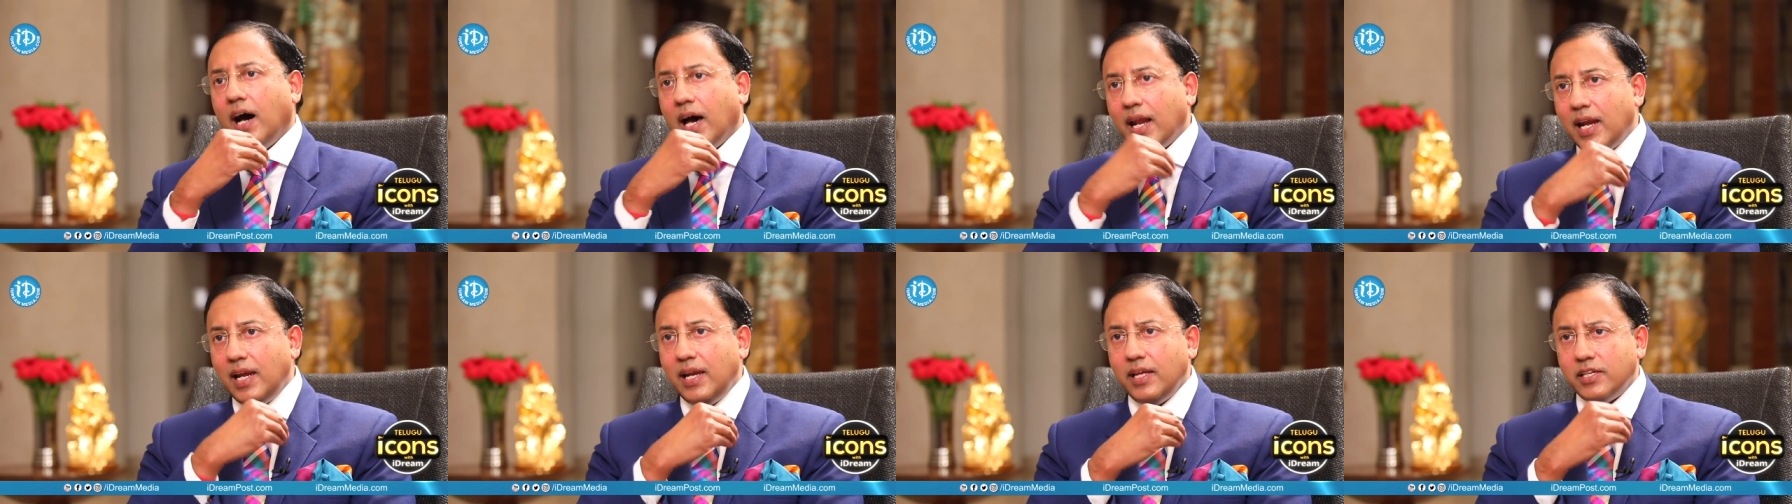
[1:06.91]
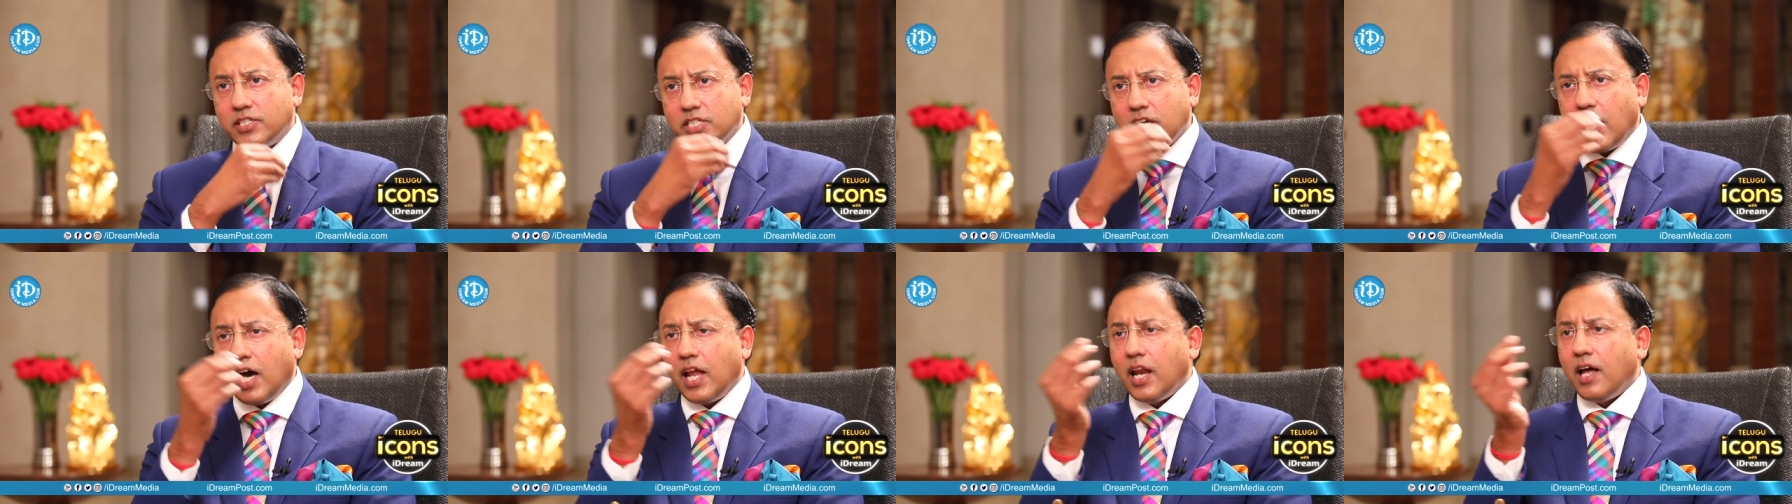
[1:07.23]
అర్లీ
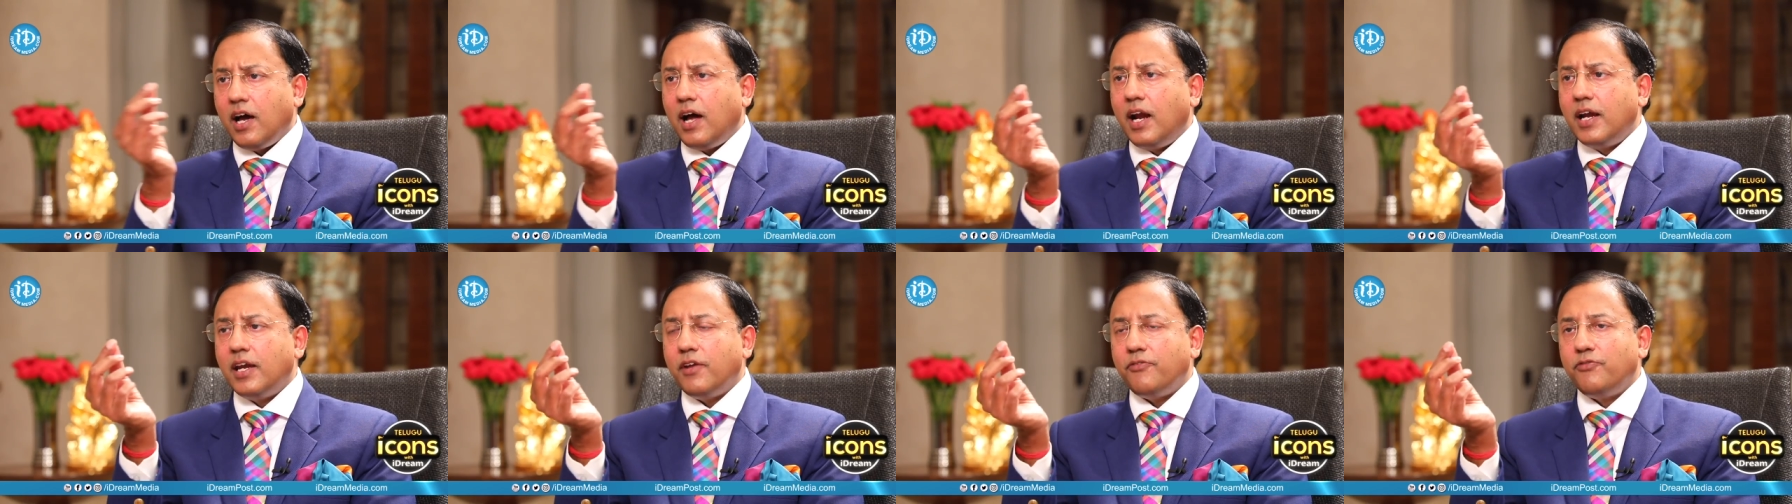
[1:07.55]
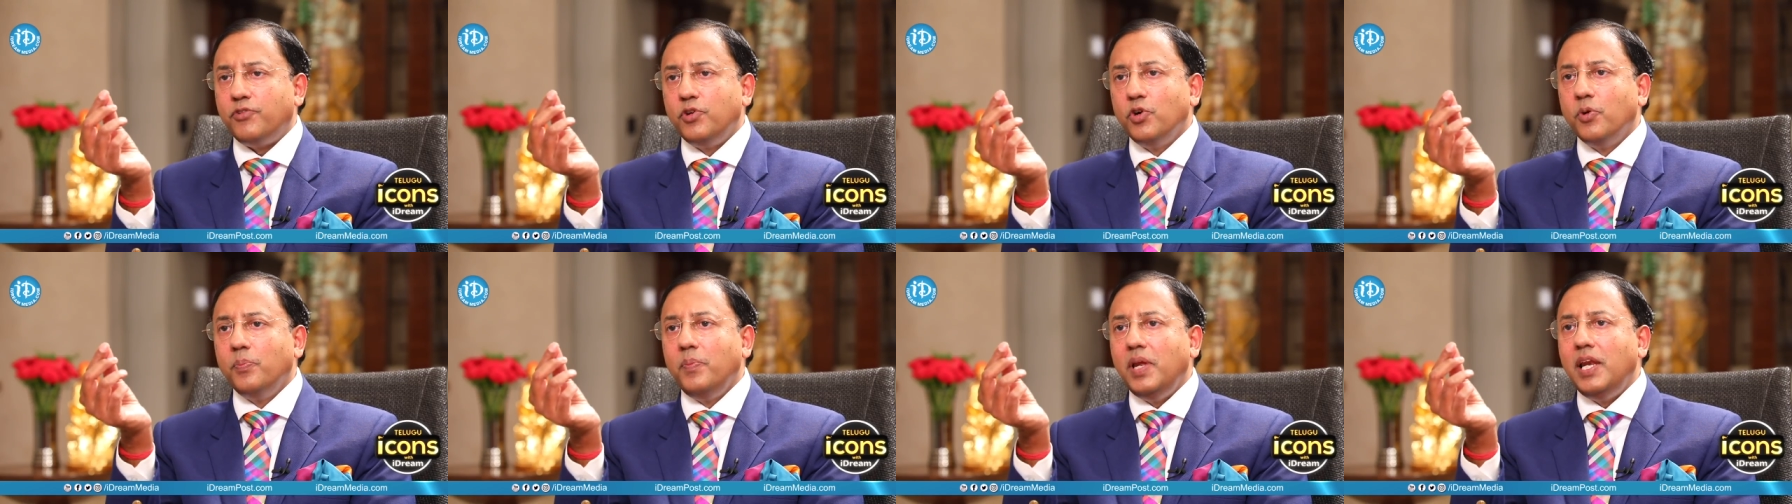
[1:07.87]
చాలా అంటే
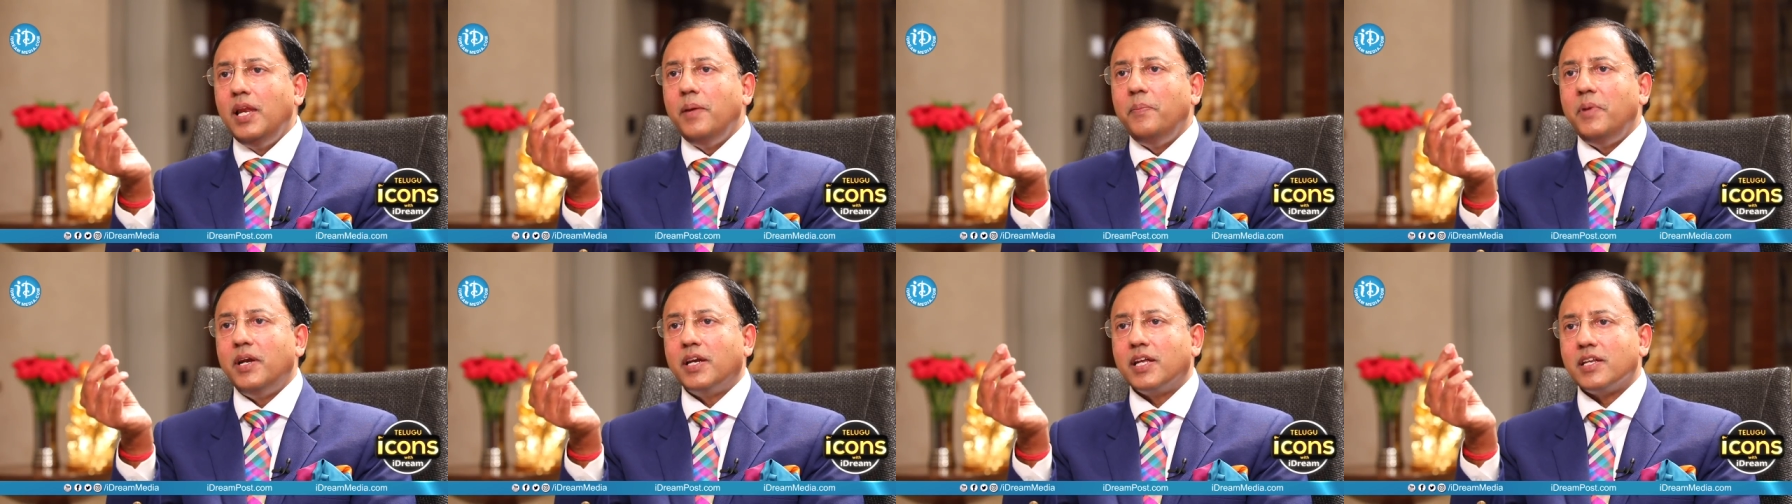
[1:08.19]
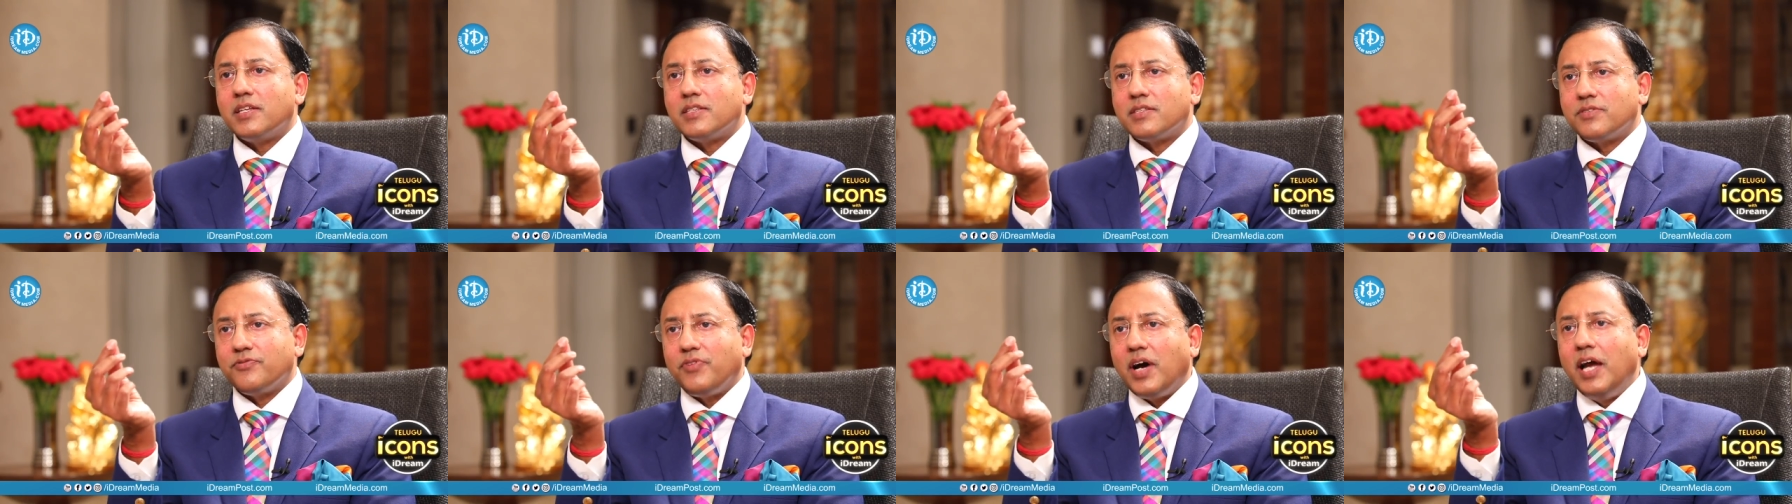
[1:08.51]
ఫ్యూ
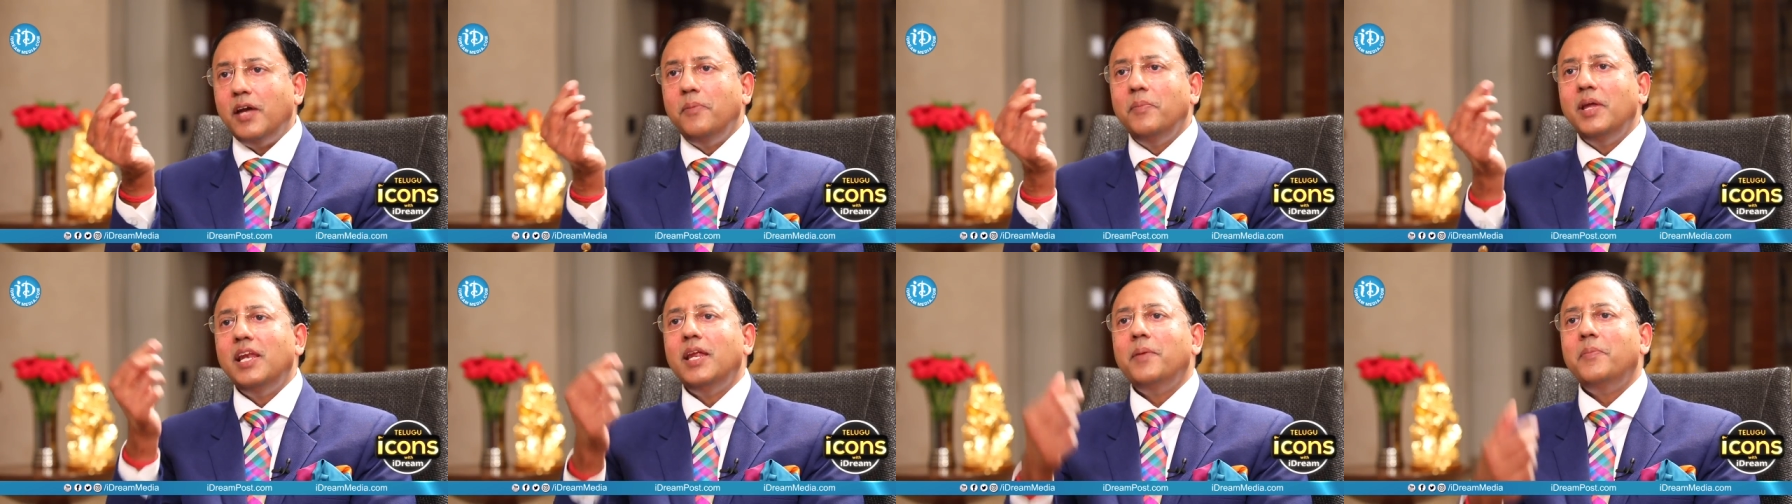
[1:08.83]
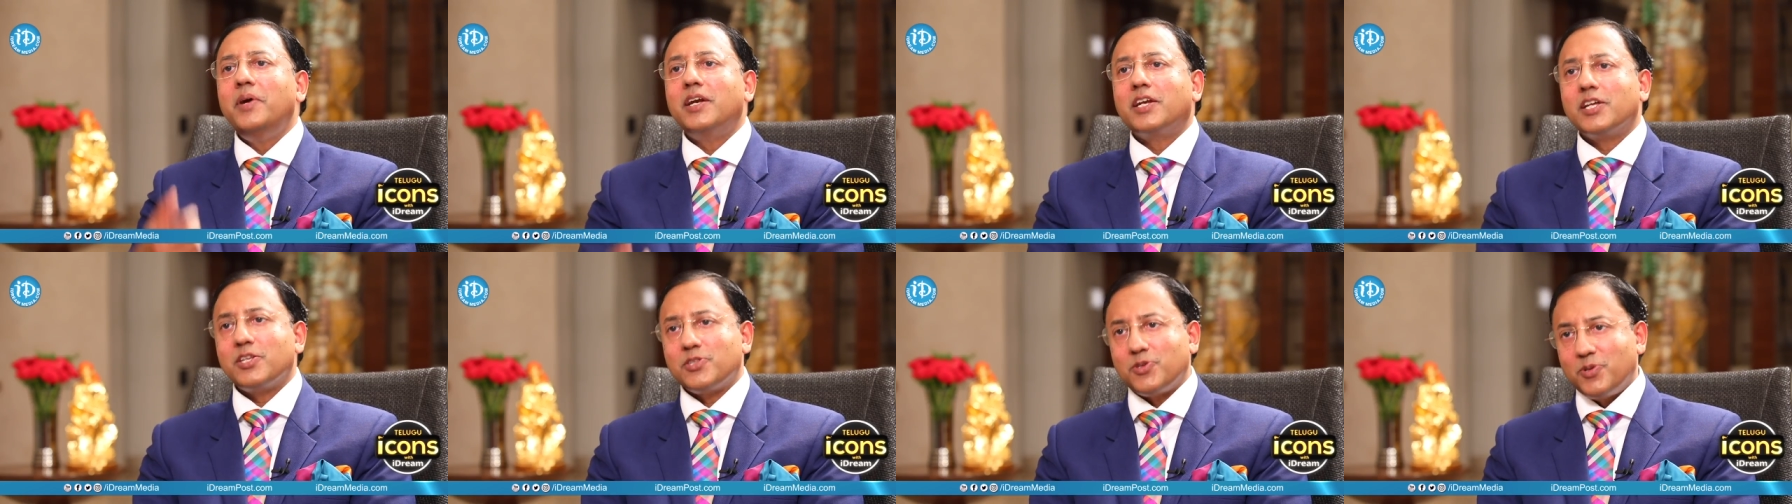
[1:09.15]
మిల్లీమీటర్స్ ఫైవ్
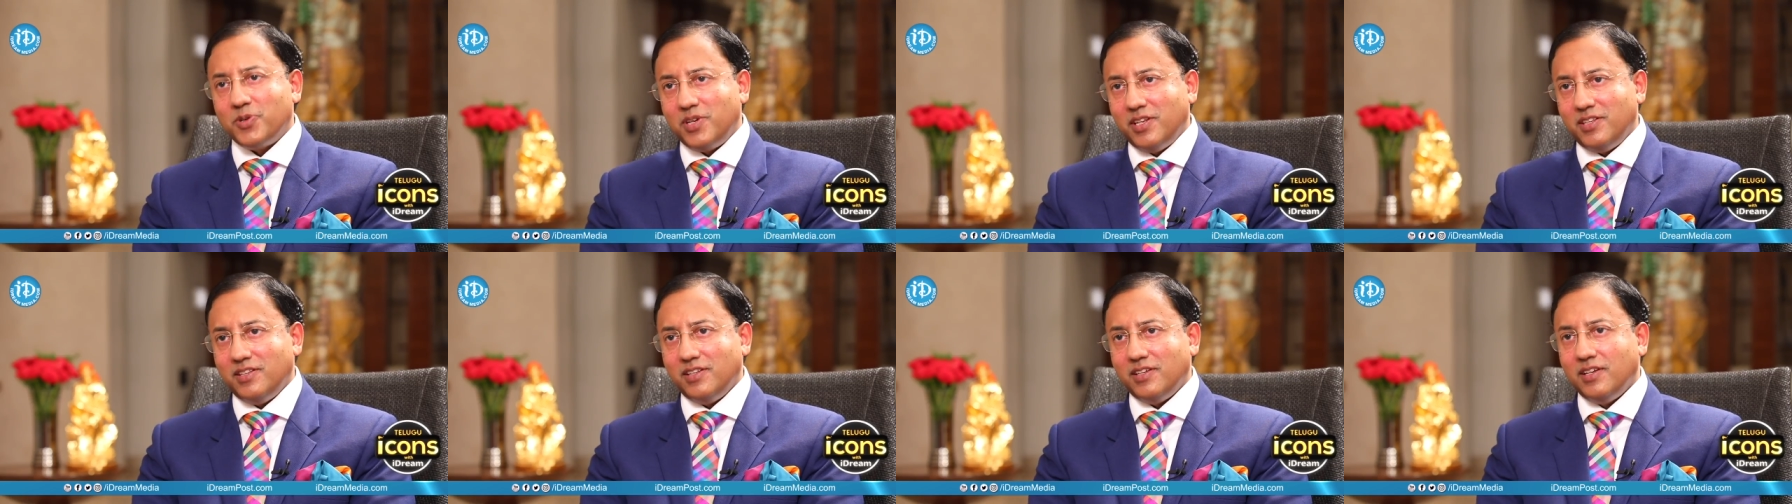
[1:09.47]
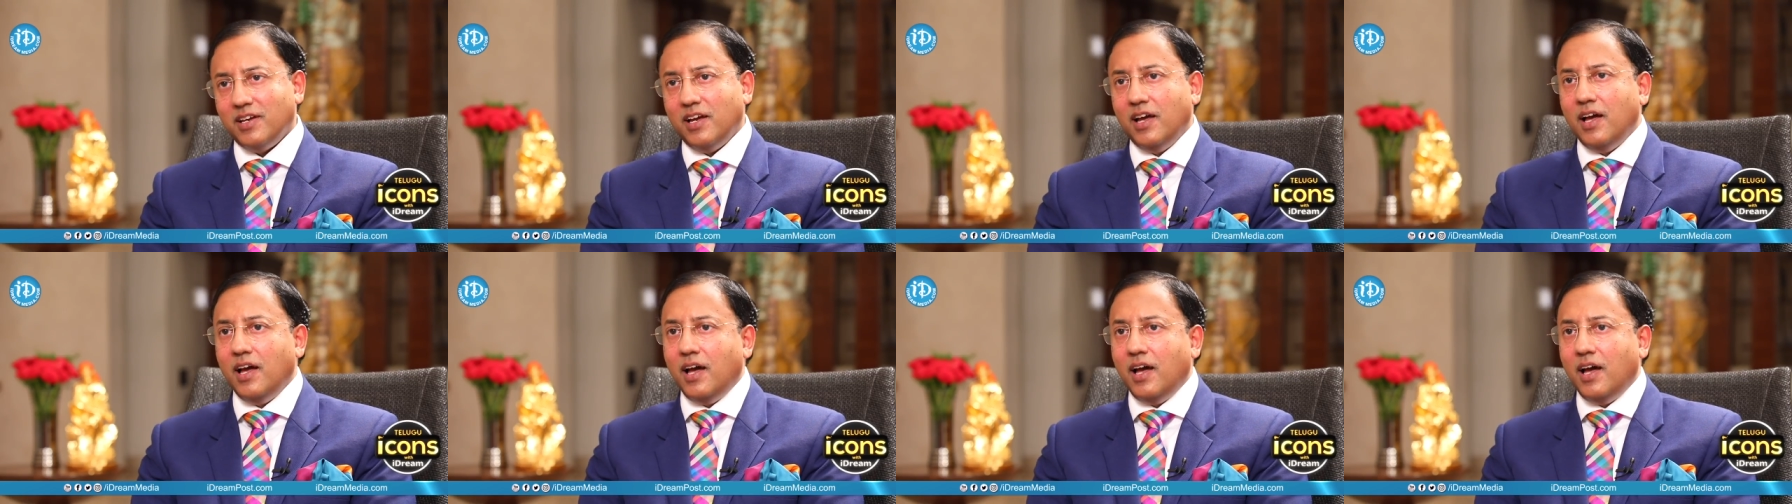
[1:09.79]
మిల్లీమీటర్స్ ఉండింది